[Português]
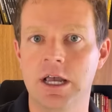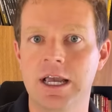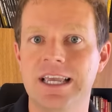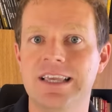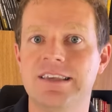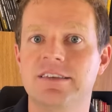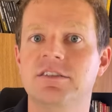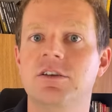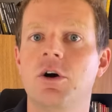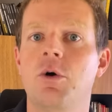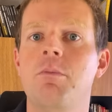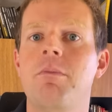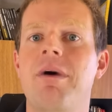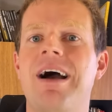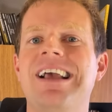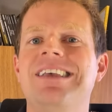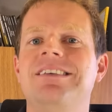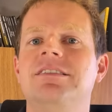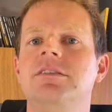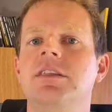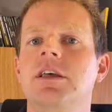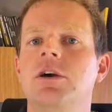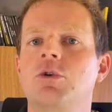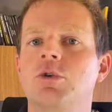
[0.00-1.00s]
que são
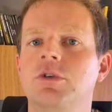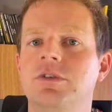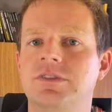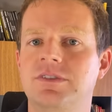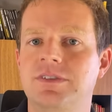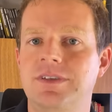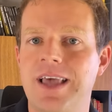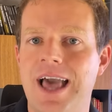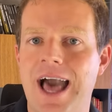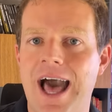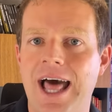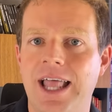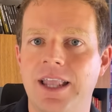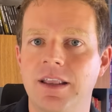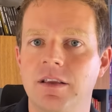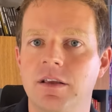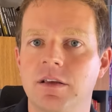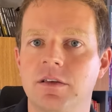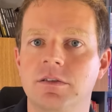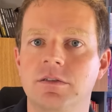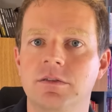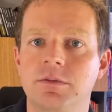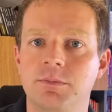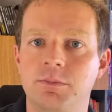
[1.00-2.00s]
mais
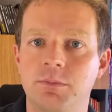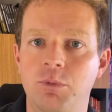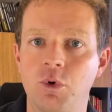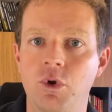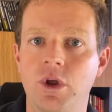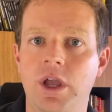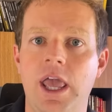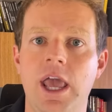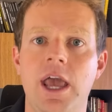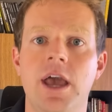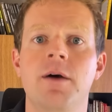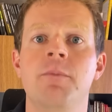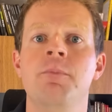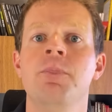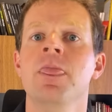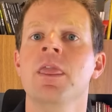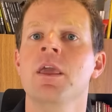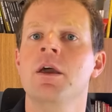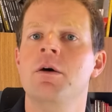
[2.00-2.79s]
negociadas. Por quê?